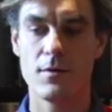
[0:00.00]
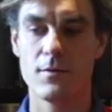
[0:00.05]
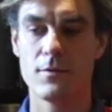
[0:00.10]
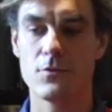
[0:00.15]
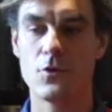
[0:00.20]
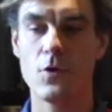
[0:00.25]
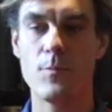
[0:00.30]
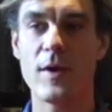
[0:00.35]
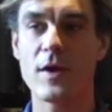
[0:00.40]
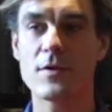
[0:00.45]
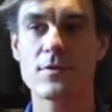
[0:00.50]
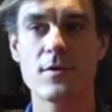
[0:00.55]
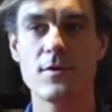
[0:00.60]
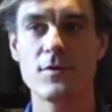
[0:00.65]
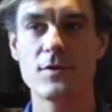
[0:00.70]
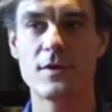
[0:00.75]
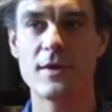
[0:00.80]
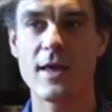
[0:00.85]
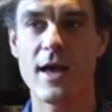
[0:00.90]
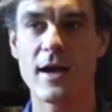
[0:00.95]
deux
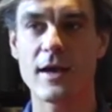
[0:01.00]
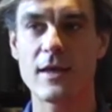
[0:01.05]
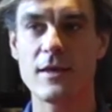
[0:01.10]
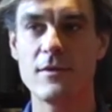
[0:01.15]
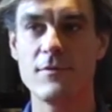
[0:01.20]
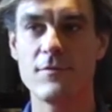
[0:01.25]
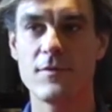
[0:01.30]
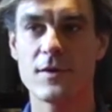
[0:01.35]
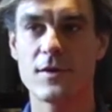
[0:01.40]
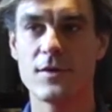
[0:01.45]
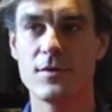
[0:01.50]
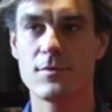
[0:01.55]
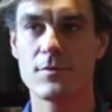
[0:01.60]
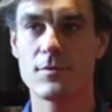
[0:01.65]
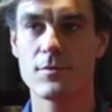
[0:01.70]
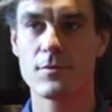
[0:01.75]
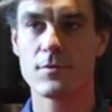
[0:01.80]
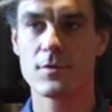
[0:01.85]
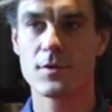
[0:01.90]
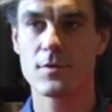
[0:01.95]
personnes qui arrivent et qui
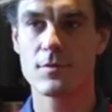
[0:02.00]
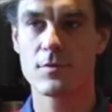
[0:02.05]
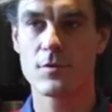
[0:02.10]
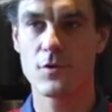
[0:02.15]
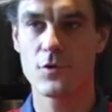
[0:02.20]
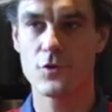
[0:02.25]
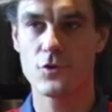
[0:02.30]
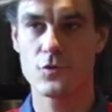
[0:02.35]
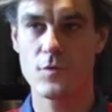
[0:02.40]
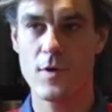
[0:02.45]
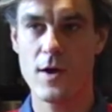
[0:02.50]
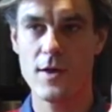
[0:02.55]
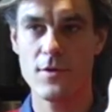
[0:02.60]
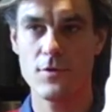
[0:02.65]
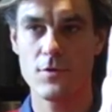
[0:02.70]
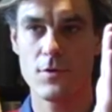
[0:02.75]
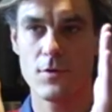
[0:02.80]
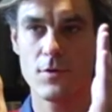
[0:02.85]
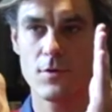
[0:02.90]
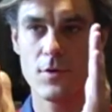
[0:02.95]
se, qui se
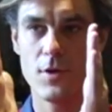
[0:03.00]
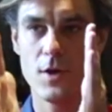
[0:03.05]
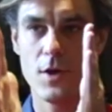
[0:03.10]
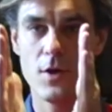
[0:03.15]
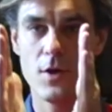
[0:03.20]
rejoignent